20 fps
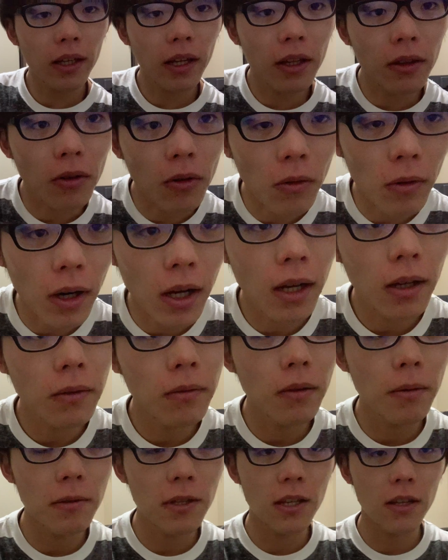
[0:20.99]
件の方は、
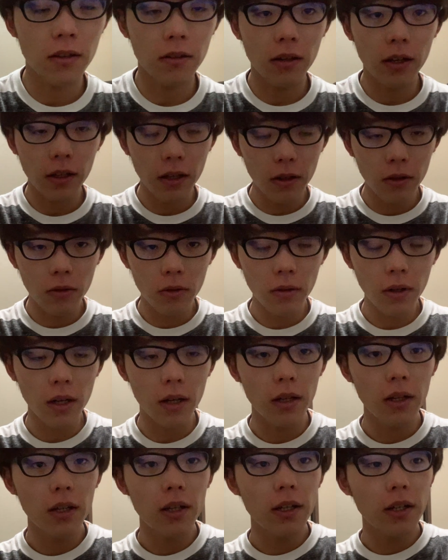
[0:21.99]
ウェブ制作の案件の方は、